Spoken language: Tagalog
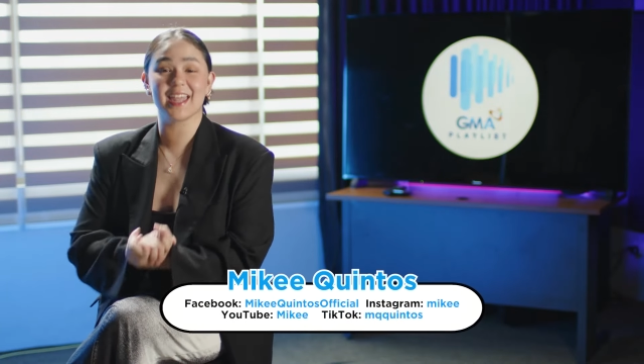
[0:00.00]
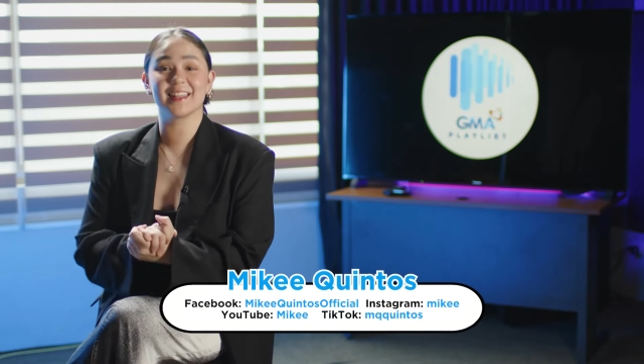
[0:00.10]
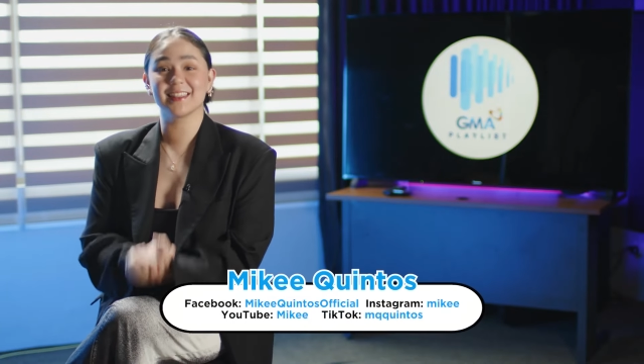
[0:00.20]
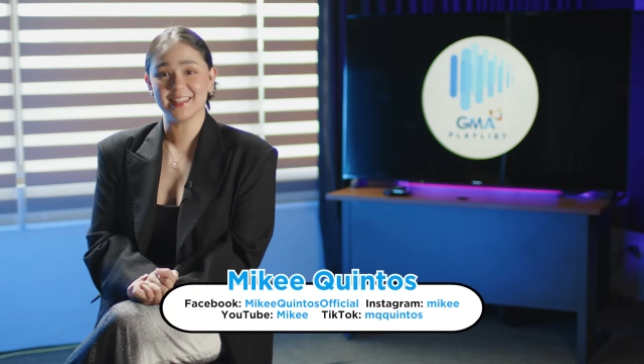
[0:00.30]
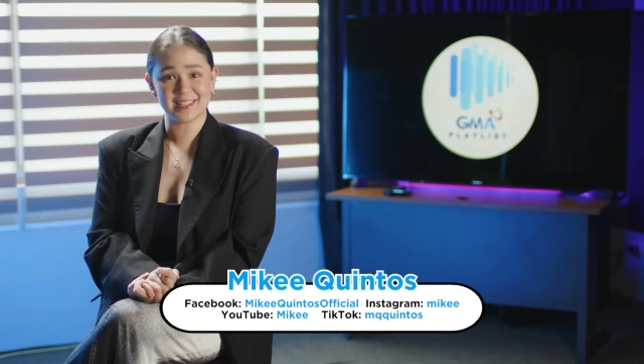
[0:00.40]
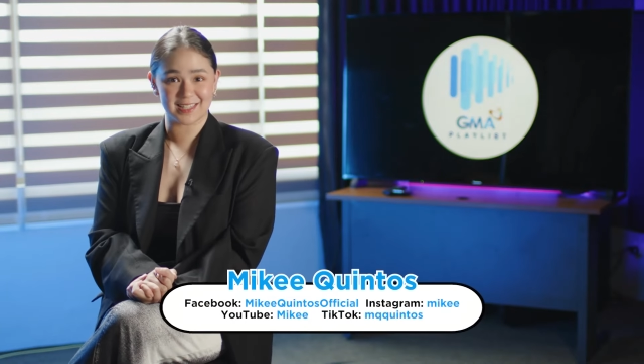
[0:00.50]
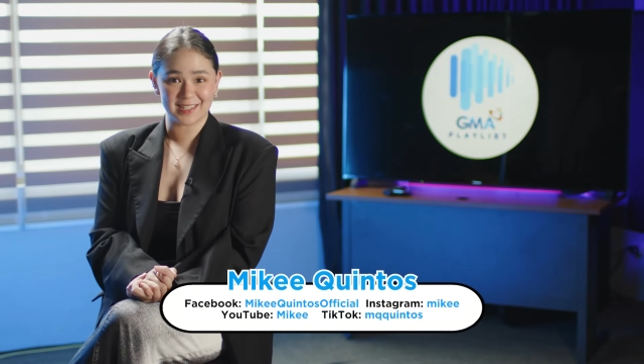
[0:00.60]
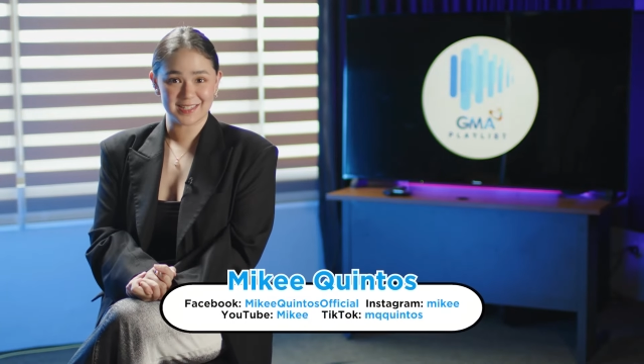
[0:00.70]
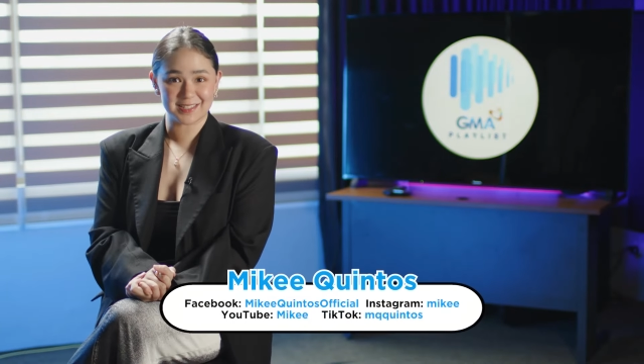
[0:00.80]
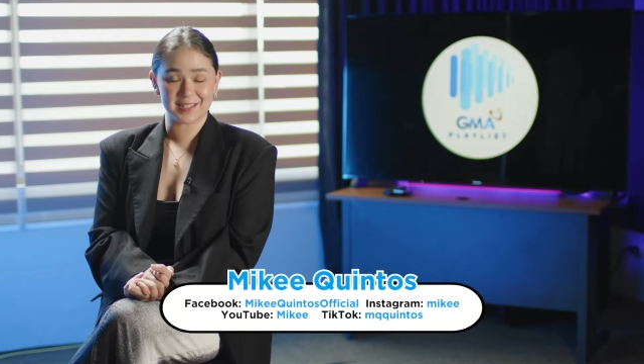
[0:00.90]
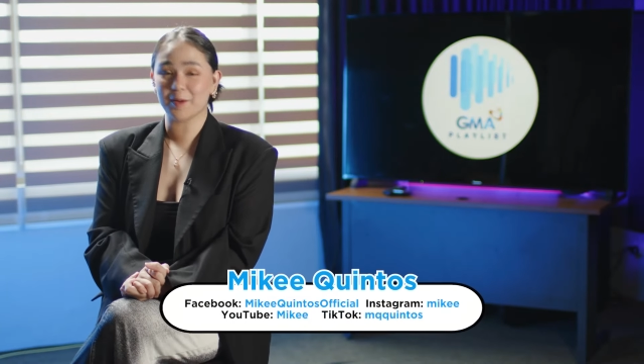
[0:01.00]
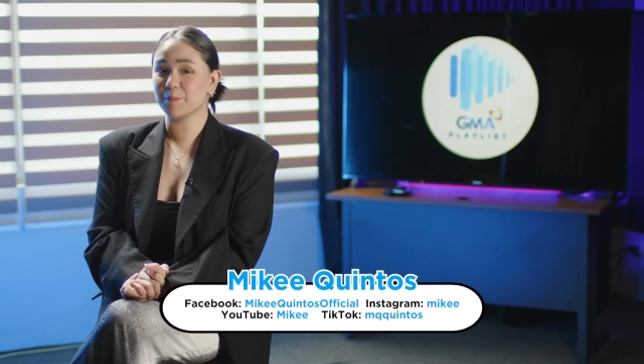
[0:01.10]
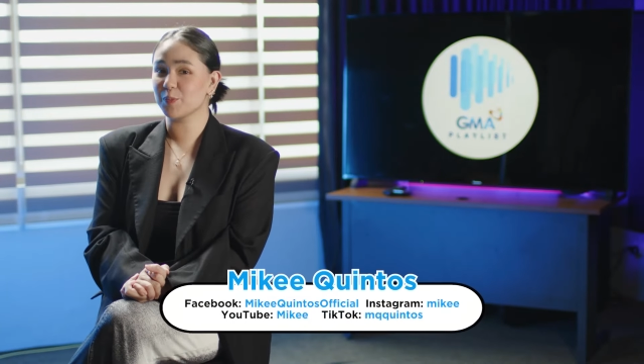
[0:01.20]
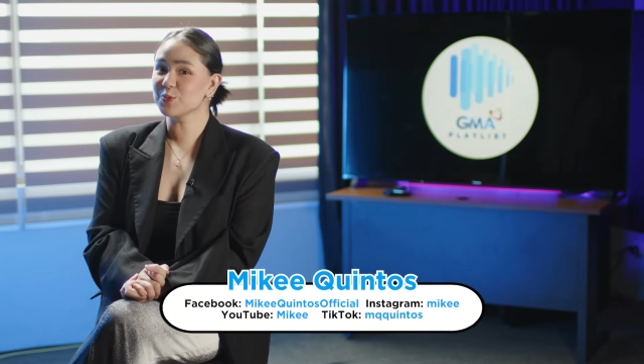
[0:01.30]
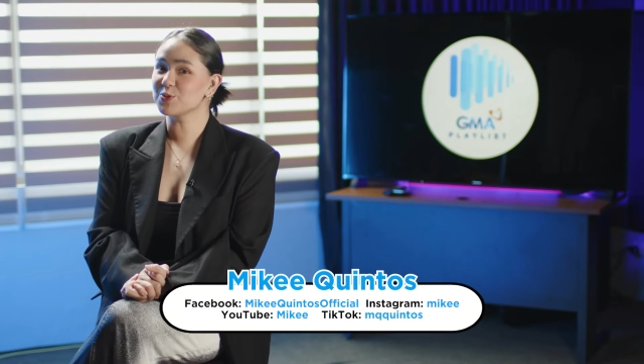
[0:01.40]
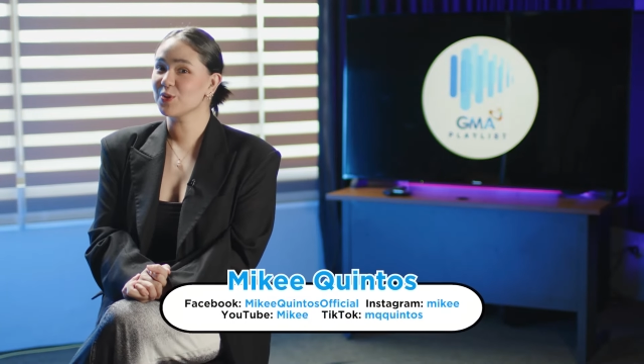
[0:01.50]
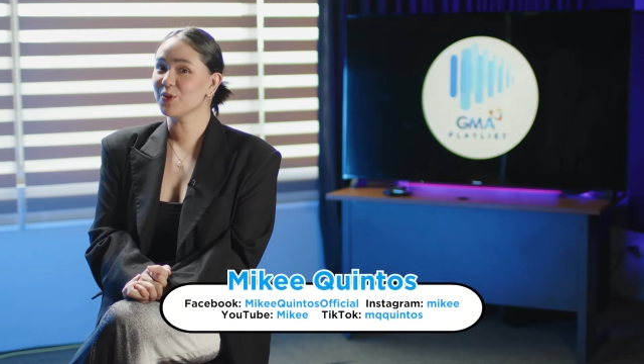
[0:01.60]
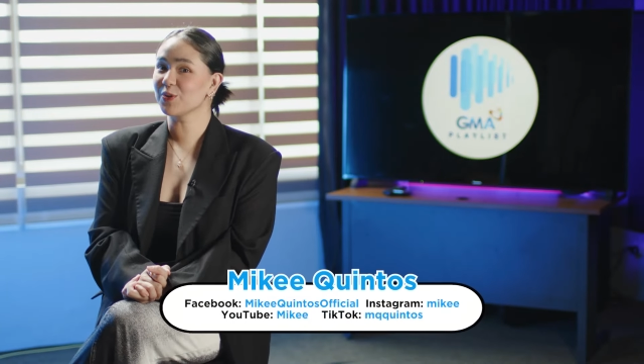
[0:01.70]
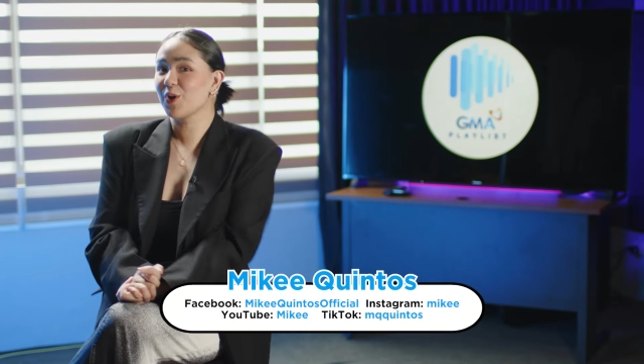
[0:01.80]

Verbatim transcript: and this is Kapuso